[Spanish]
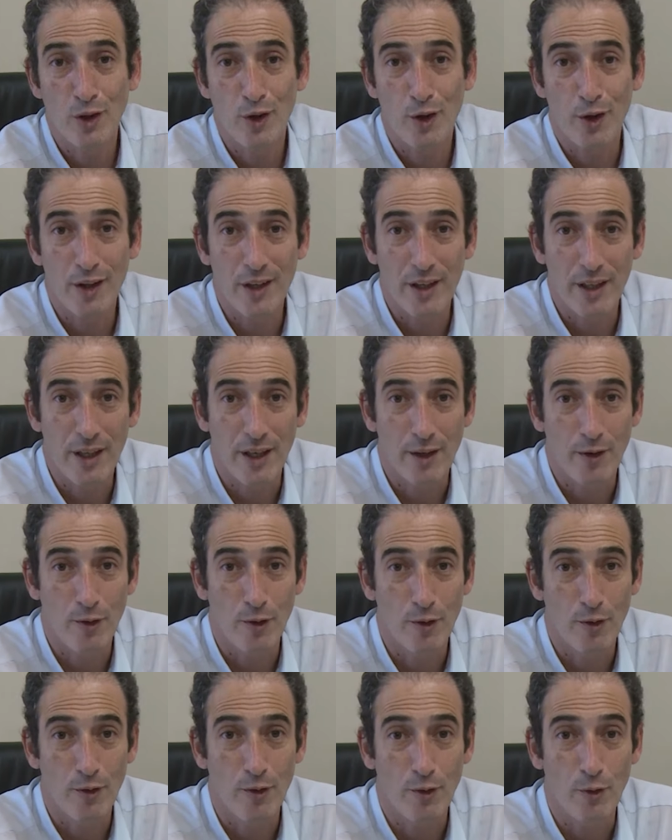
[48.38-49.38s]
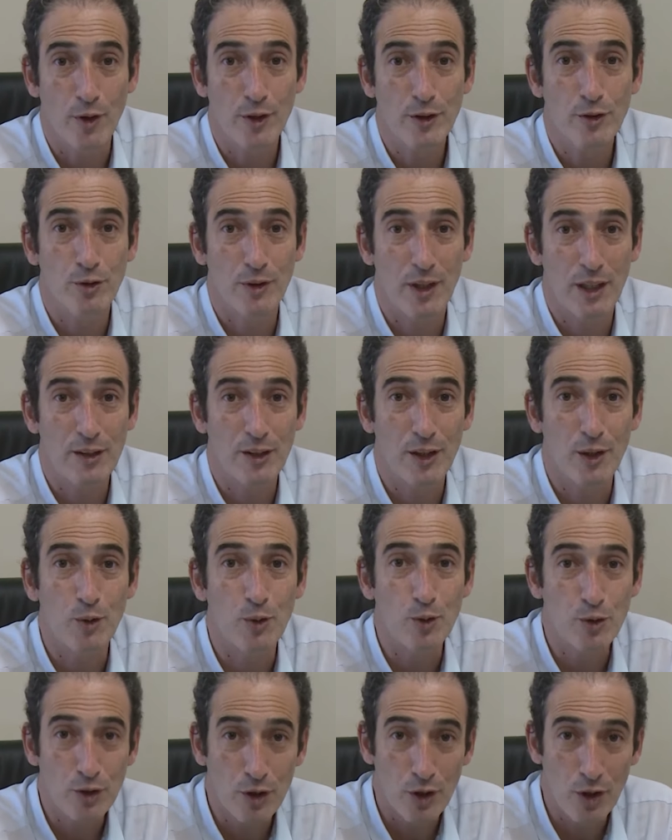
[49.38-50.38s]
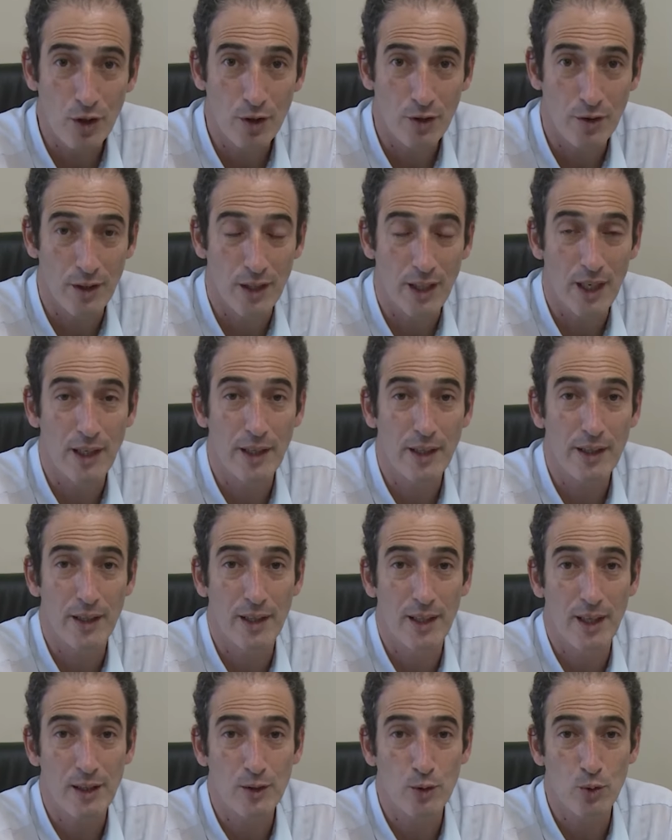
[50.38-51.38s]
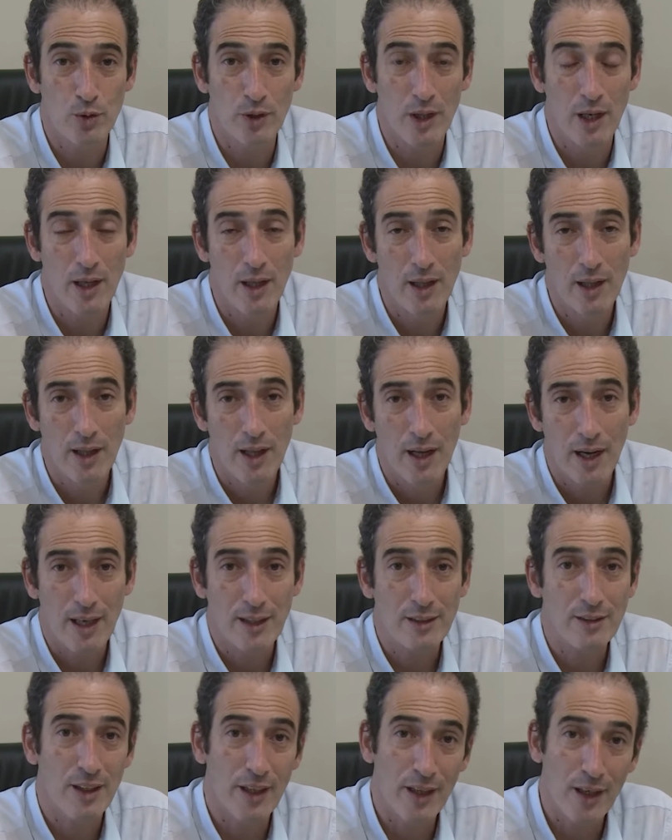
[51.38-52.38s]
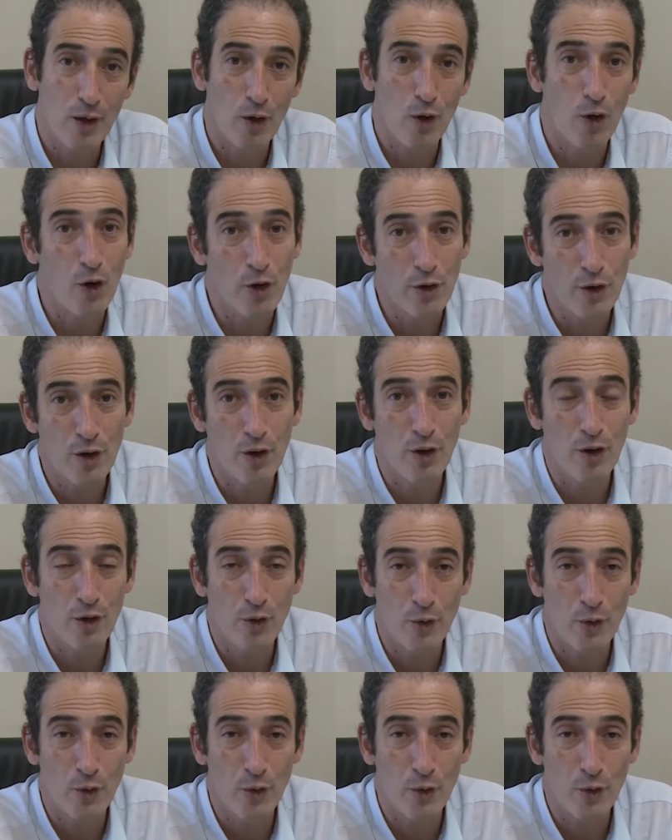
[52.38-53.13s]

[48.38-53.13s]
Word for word: ordena, no, es una atribución de la legislatura hacerlo o no,